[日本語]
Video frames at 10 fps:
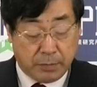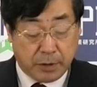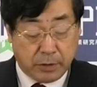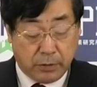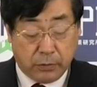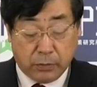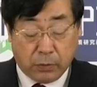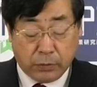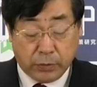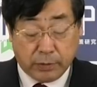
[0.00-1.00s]
すます日本の
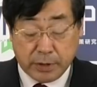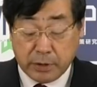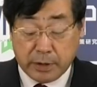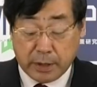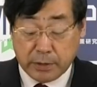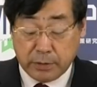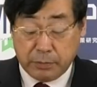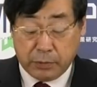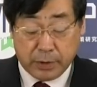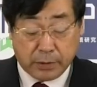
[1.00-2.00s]
国力は衰退する
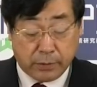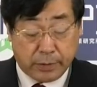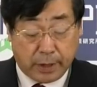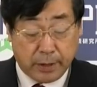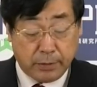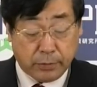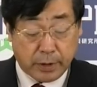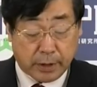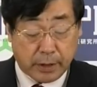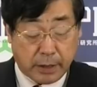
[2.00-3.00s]
一方だと、大変大
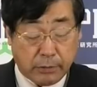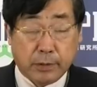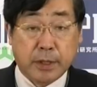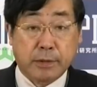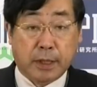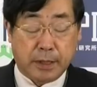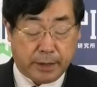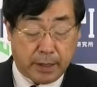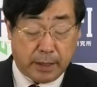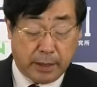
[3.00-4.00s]
きな懸念を私はかね
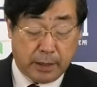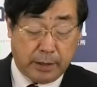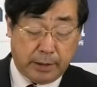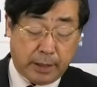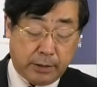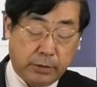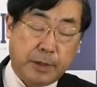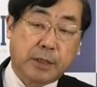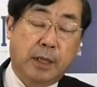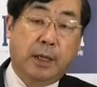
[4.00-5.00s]
てから抱いており
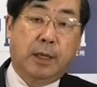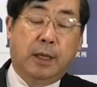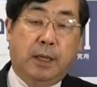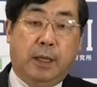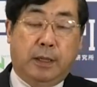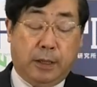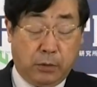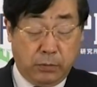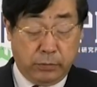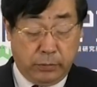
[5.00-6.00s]
ます。で、
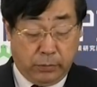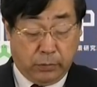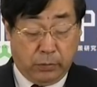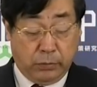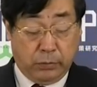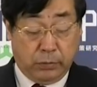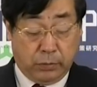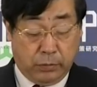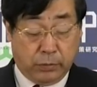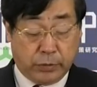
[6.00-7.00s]
今度、今
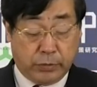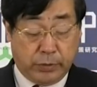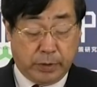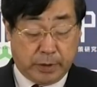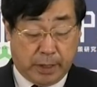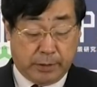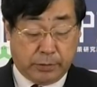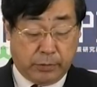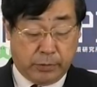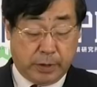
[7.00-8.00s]
度の衆院選、
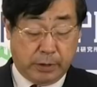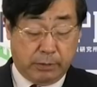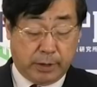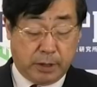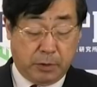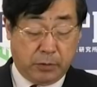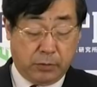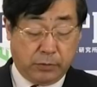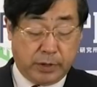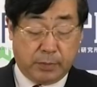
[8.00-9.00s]
総選挙は自民
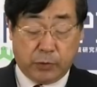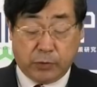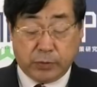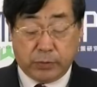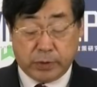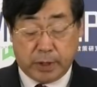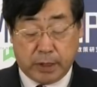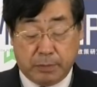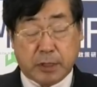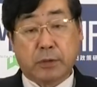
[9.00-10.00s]
党の苦戦も予想され
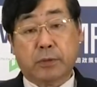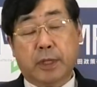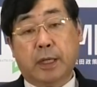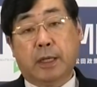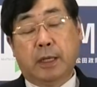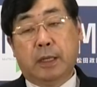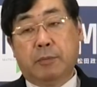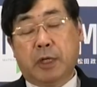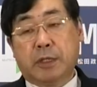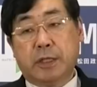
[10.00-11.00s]
てますので、
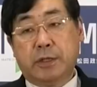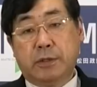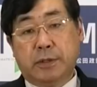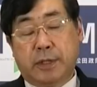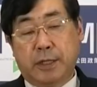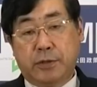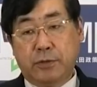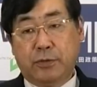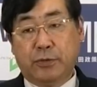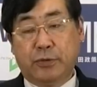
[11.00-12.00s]
まあ、世
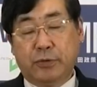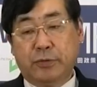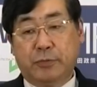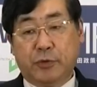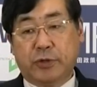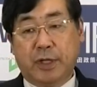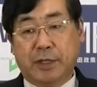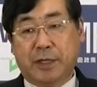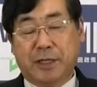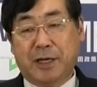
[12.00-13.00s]
襲という、もうすで
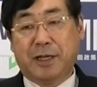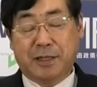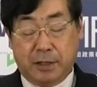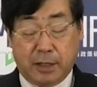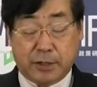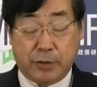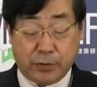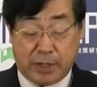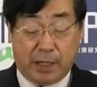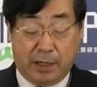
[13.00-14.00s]
に出来上がった
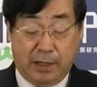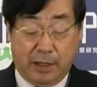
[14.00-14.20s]
強さ、